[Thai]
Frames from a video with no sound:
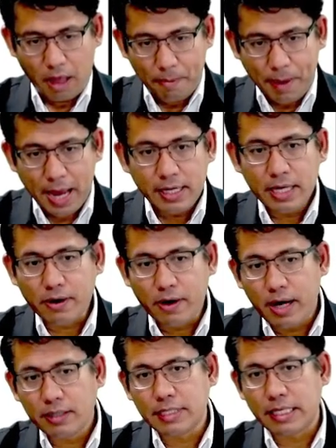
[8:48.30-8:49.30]
ต่อไปเรื่องข
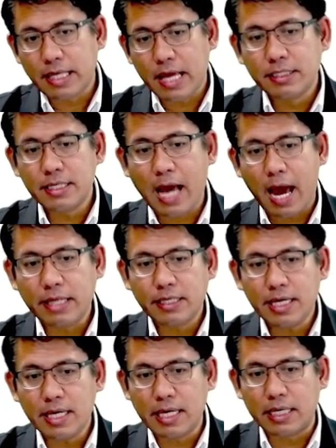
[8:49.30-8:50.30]
องสัญญาซื้อขาย
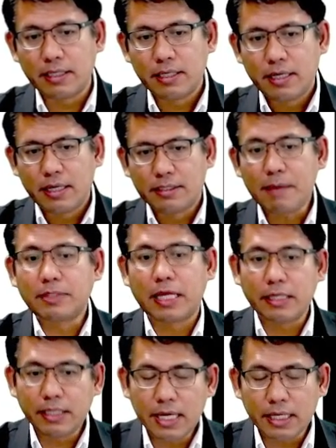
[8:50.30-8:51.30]
ที่ทรัพย์
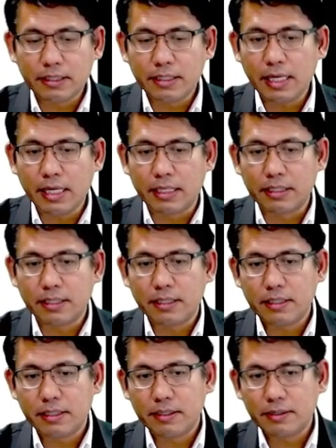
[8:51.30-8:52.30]
สิน
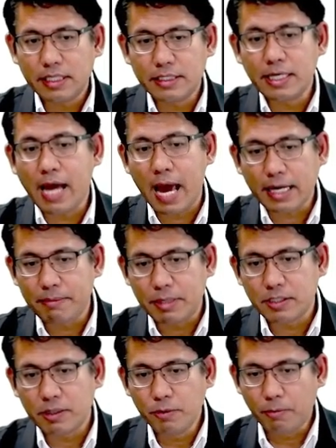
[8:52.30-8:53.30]
ที่ซื้อขายกัน
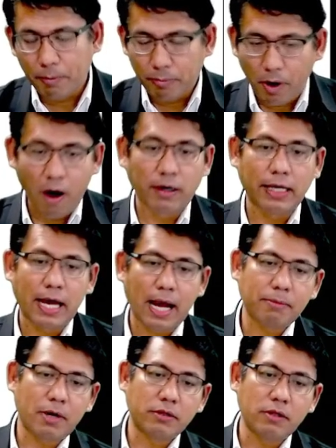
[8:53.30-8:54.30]
มันชำรุดบกพร่องนะ
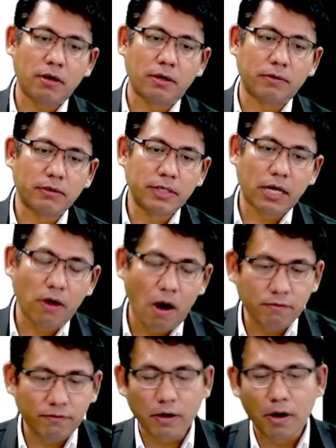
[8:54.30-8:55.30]
ครับก็ต้องเรียกร้
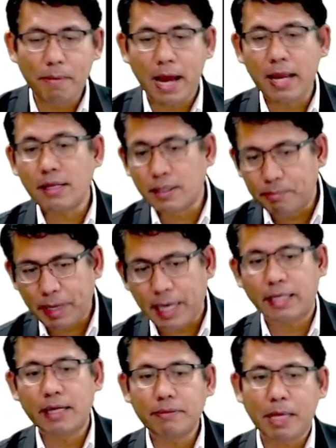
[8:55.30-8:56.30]
องฟ้องร้องภายใน1
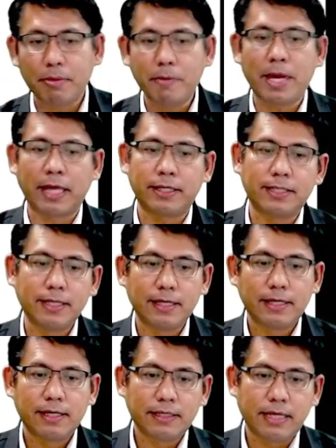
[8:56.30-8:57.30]
ปีนับแต่พบเห็น
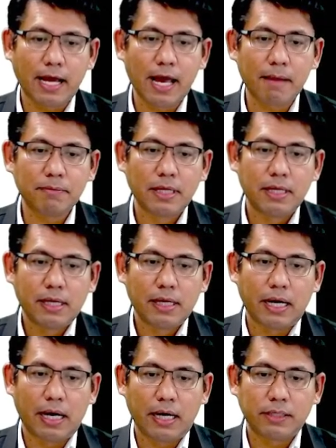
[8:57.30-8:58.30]
นะครับ
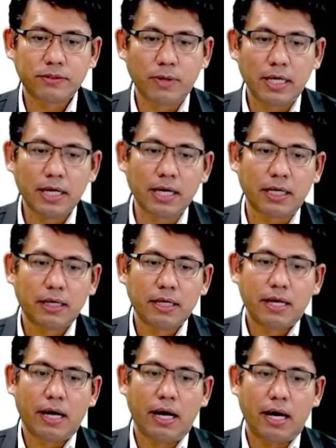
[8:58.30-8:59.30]
ส่วนเรื่อง
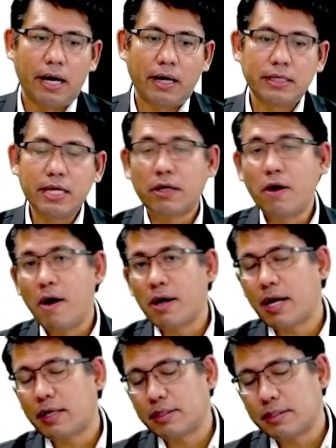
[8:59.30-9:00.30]
เรียกร้อง
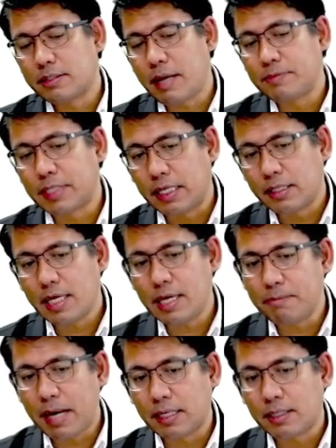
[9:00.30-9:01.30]
ทรัพย์สิน
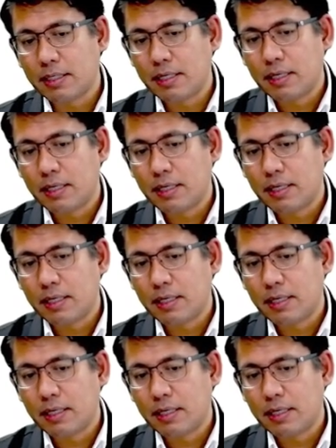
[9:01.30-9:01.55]
ที่มัน